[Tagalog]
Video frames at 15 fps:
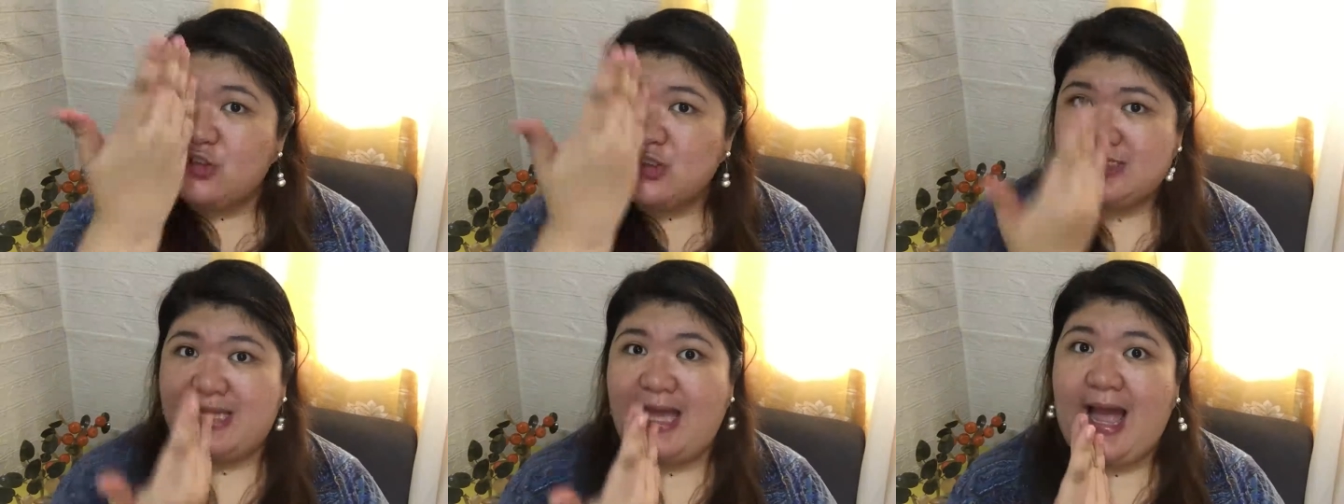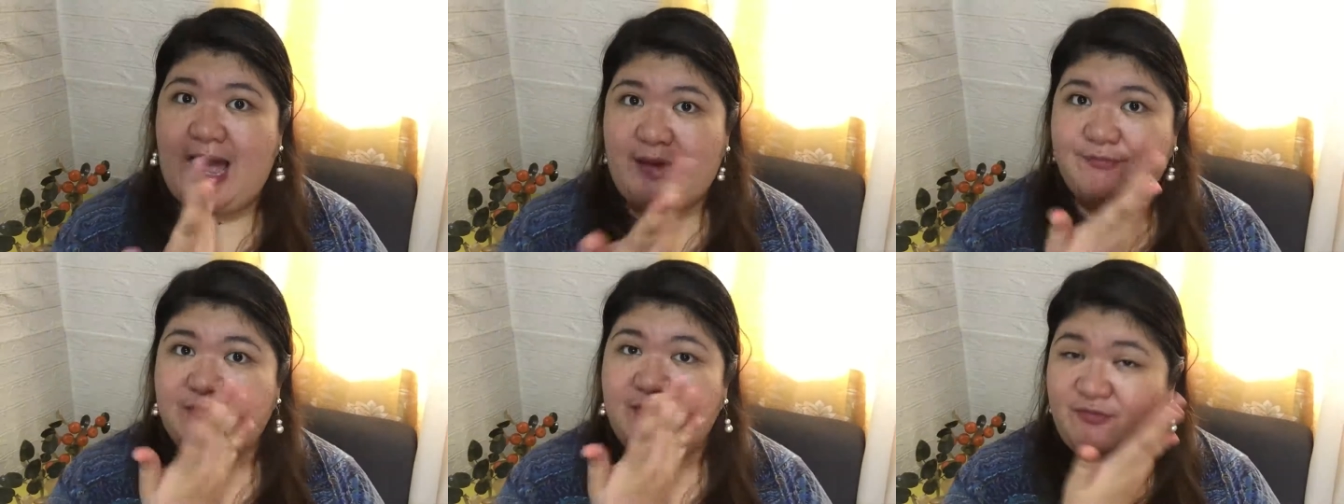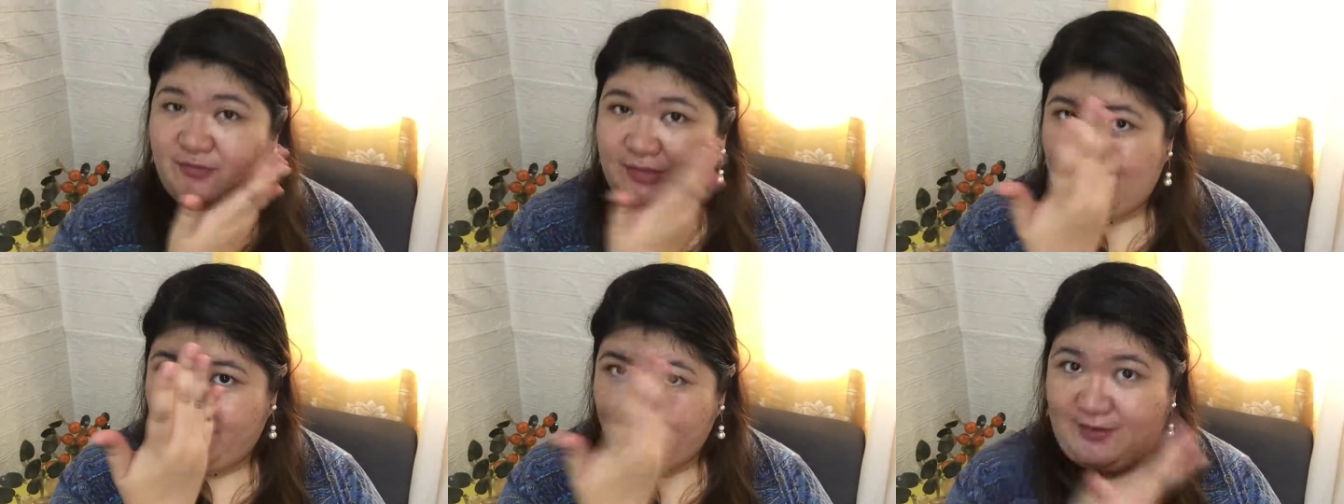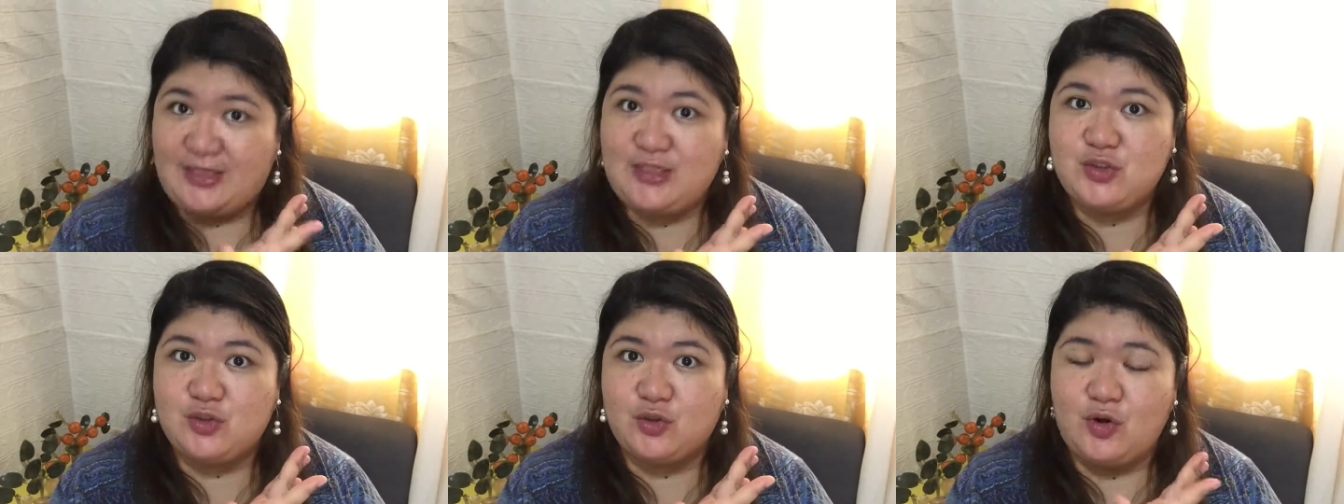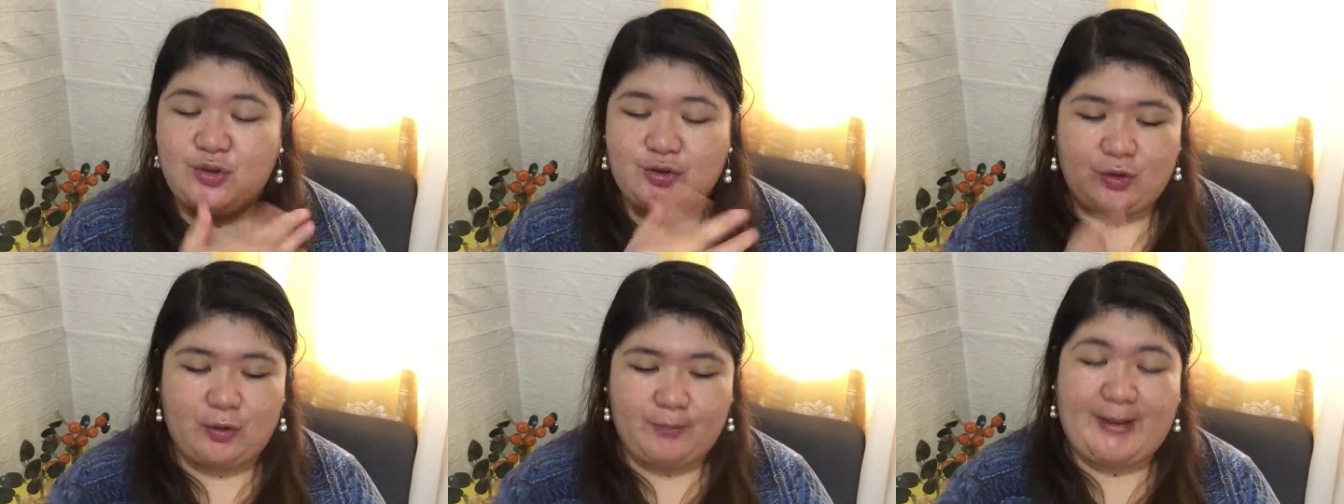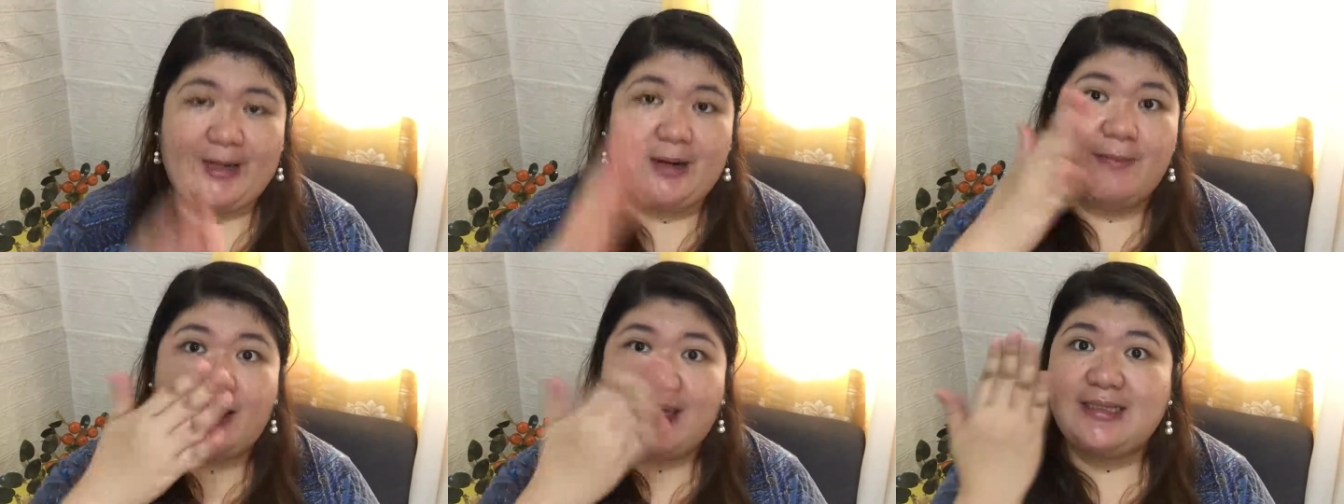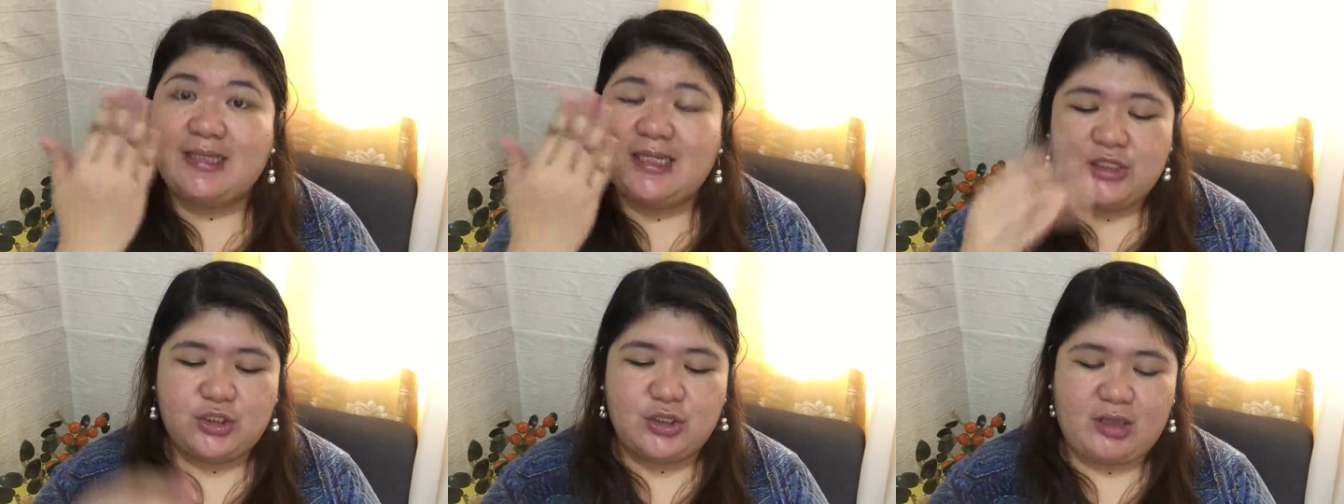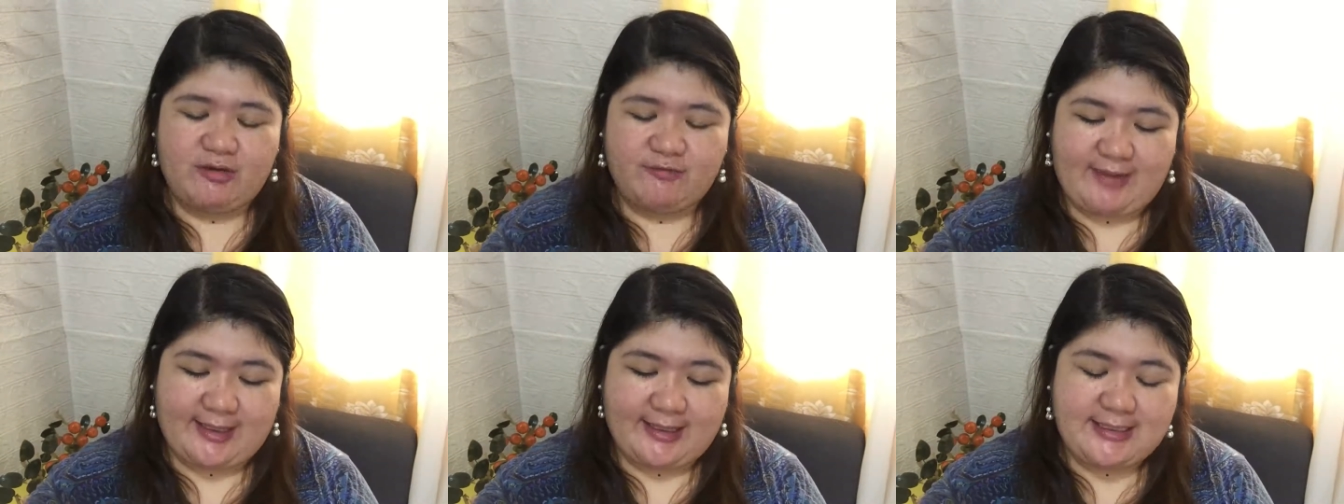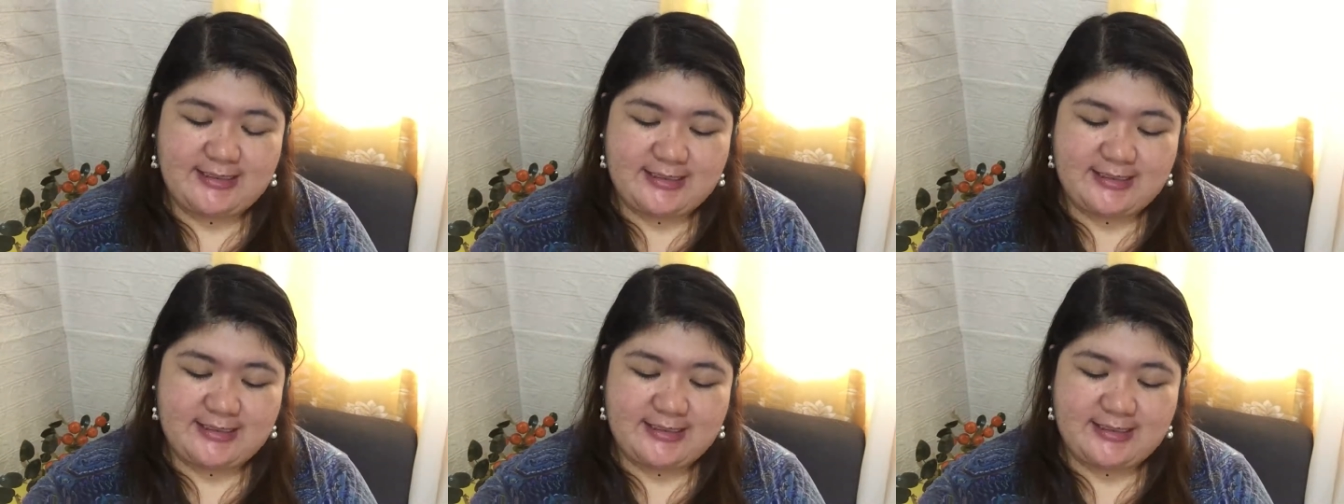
ko siya sa half ng face ko, no, para makita ninyo yung effect.